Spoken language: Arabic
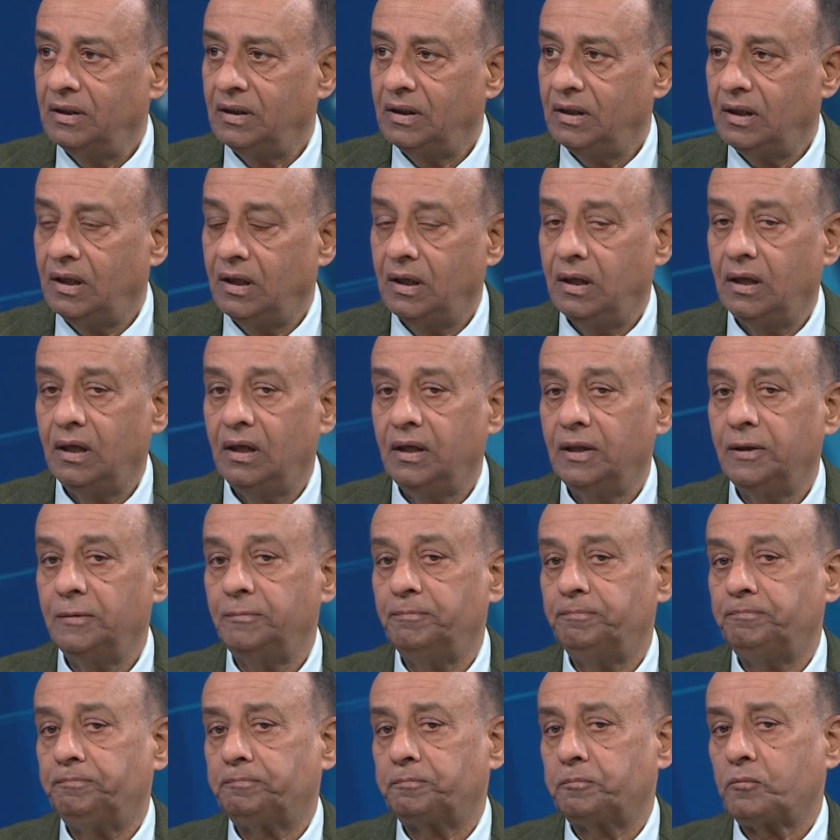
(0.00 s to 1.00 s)
آه،
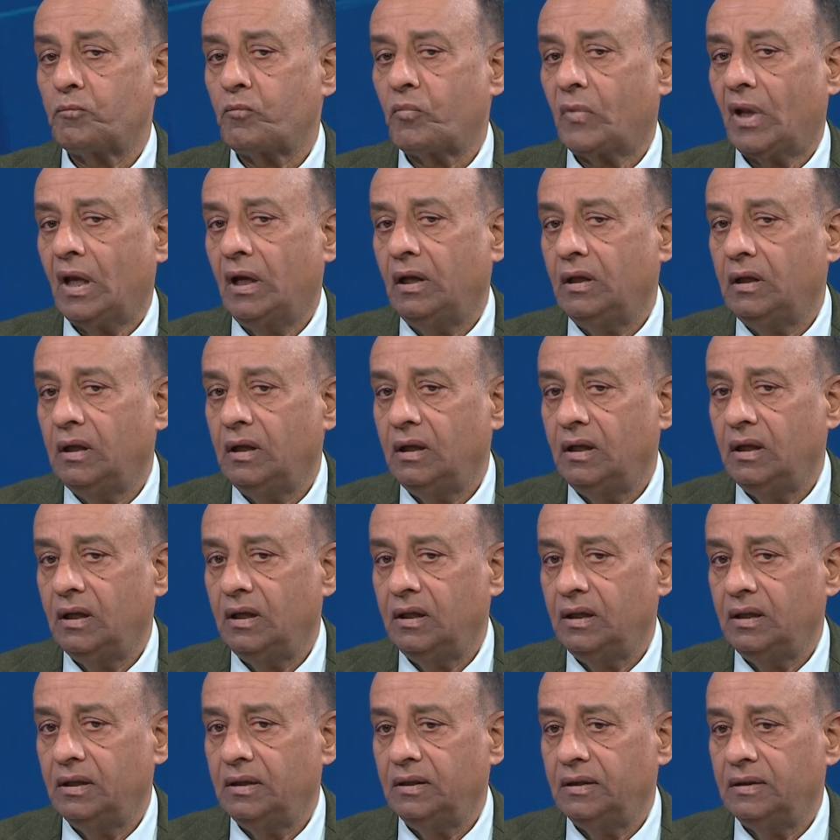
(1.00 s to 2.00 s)

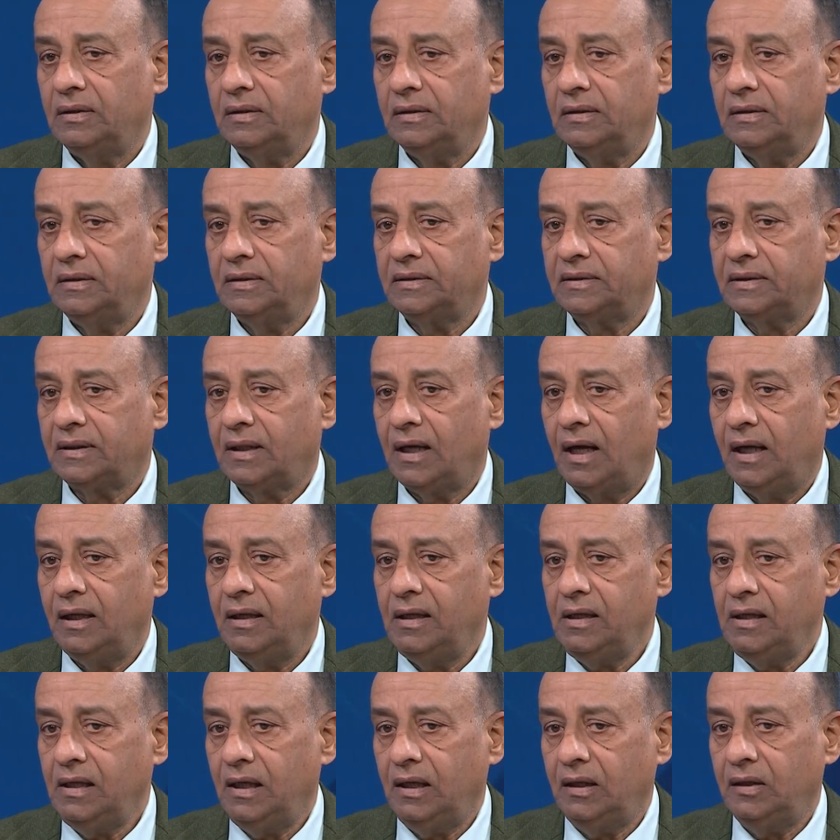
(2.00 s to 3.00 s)

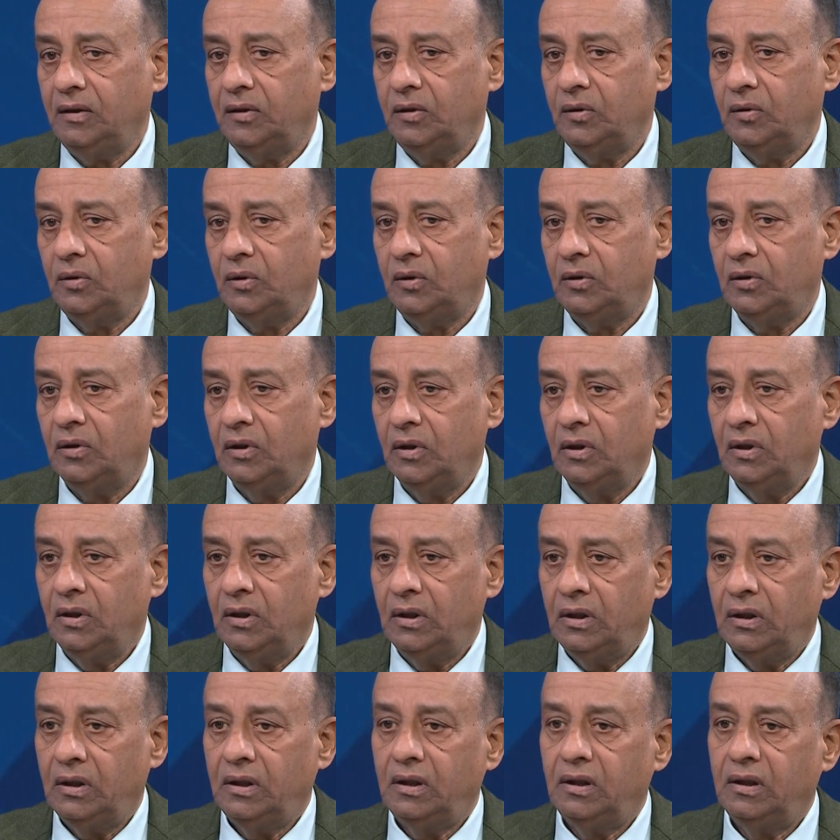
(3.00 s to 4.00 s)
الإشكالية أنه
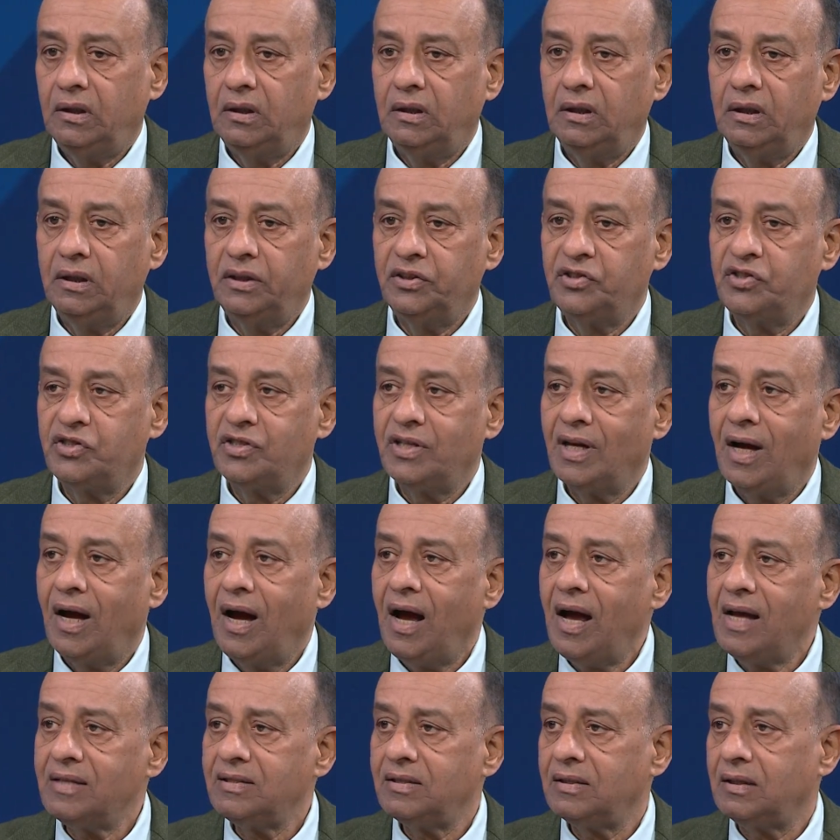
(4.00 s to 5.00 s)
آه،
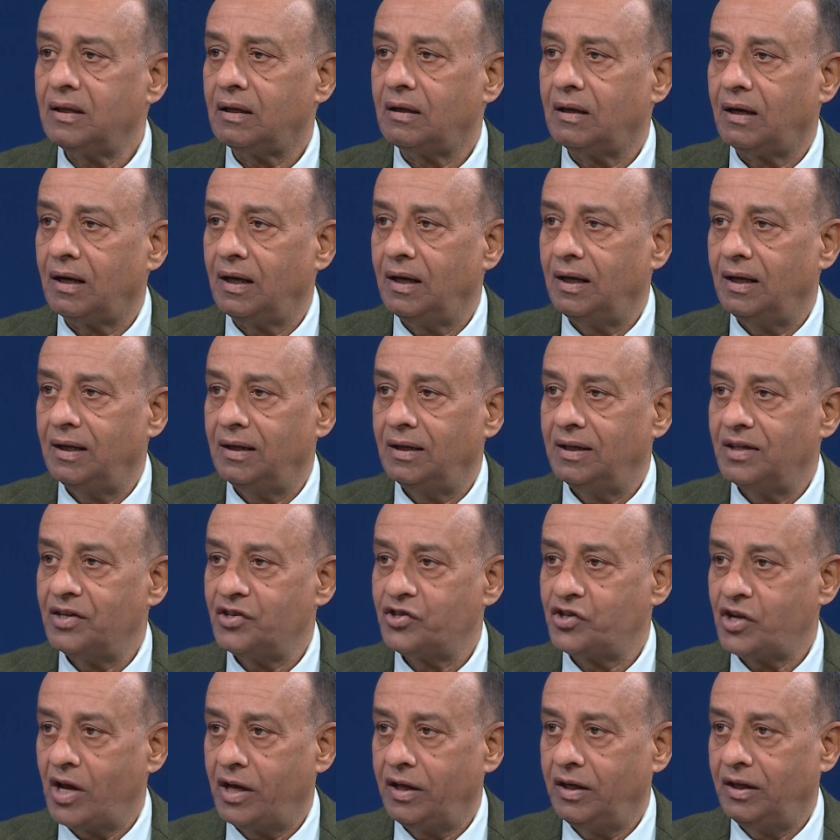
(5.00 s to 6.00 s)
الجهاز يقرأ
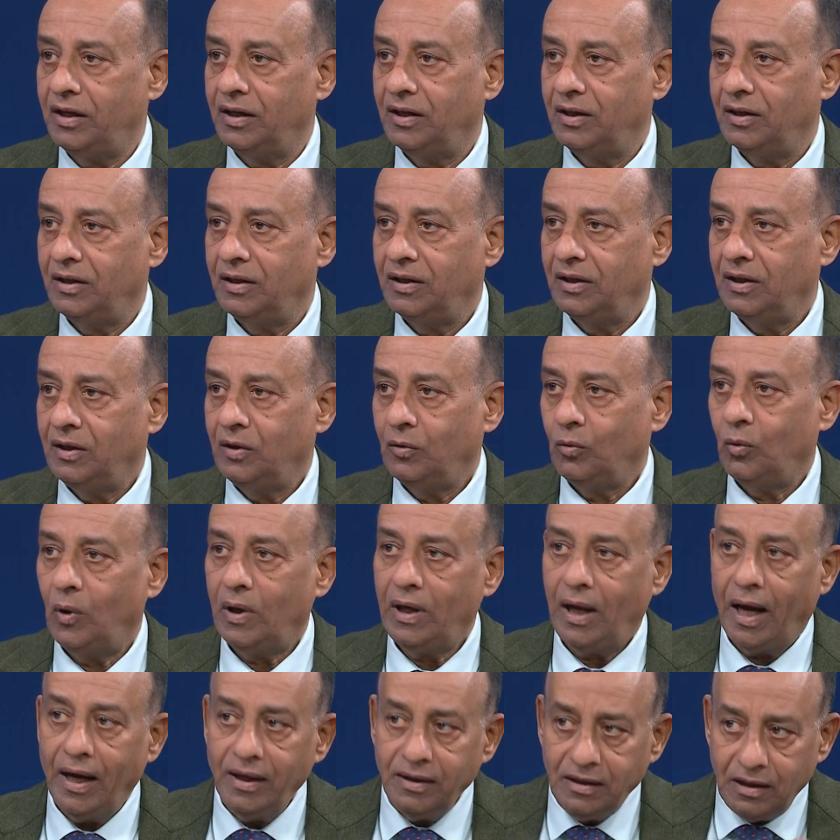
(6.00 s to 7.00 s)
شيء
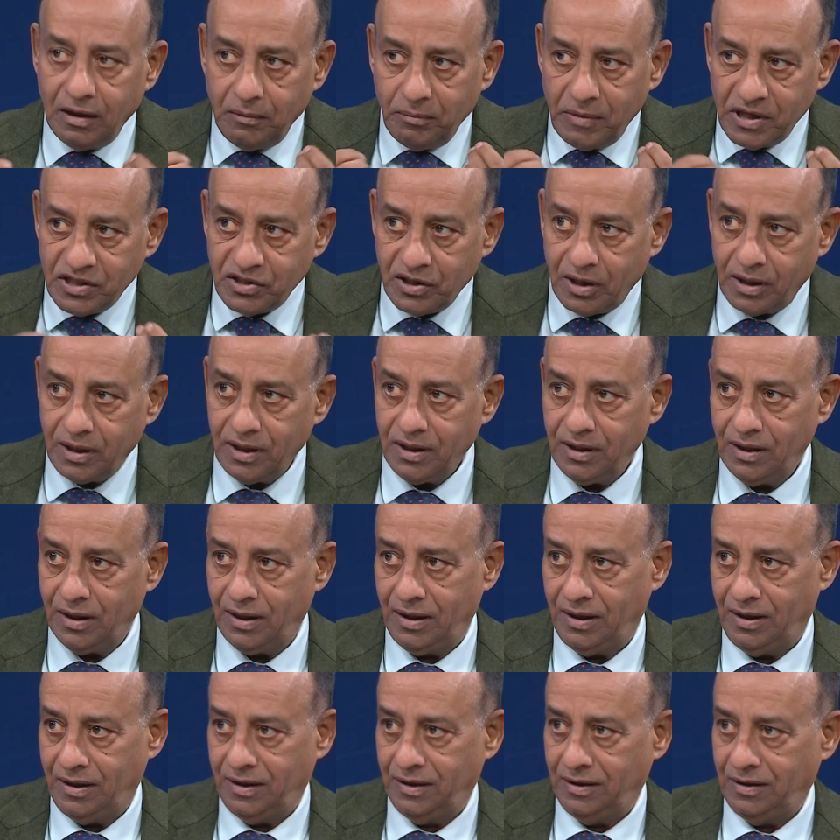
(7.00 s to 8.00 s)
والعين
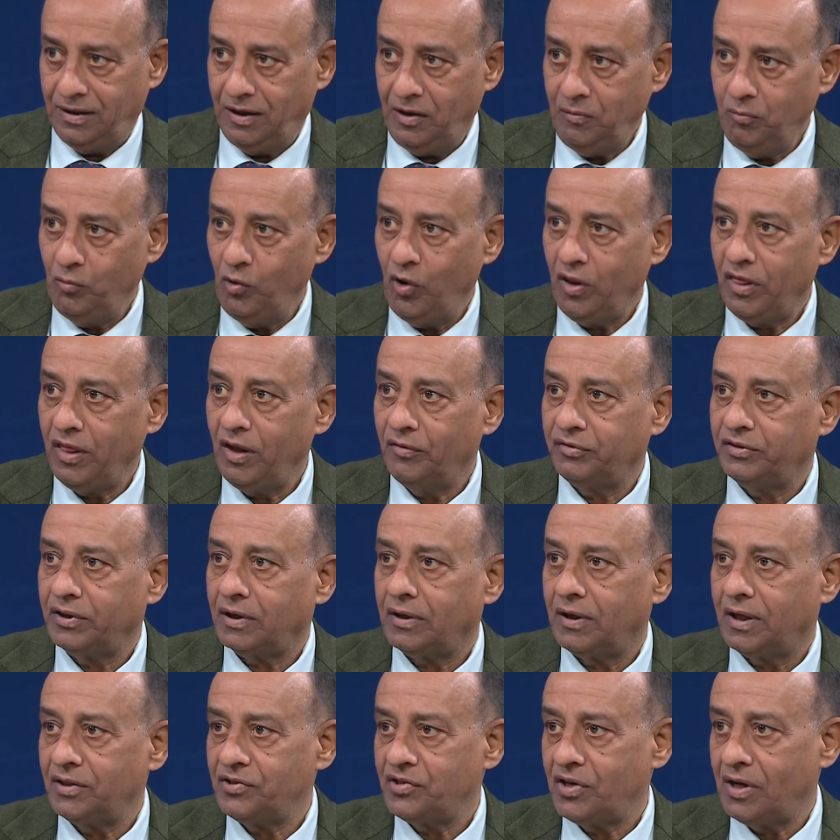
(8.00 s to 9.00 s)
البشرية للموظف
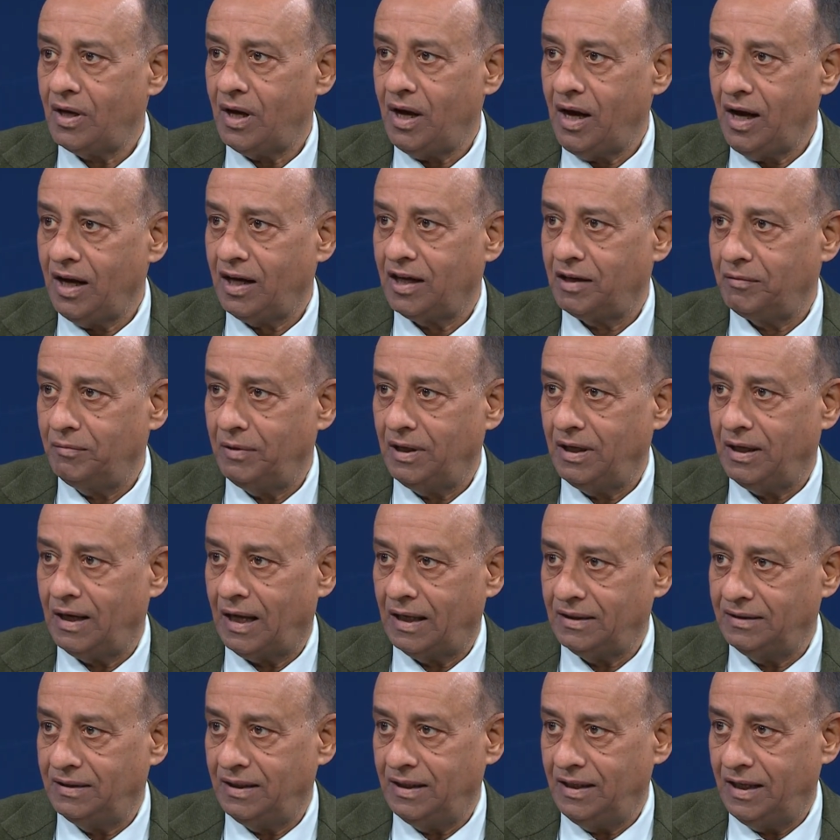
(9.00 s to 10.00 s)
تقرأ شيء آخر
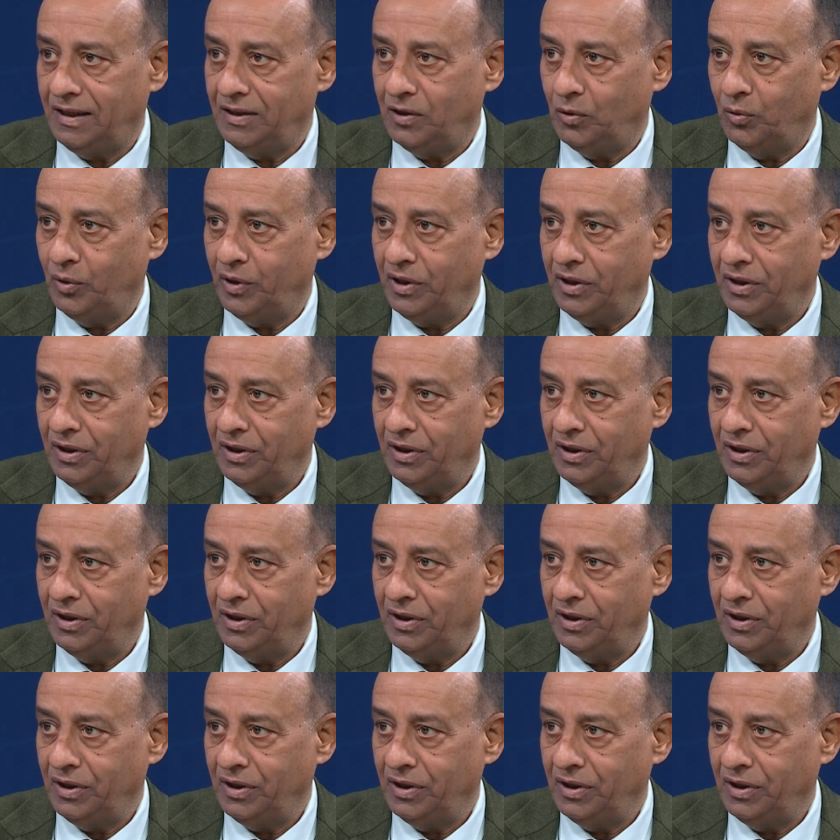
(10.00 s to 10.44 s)
بالعد اليدوي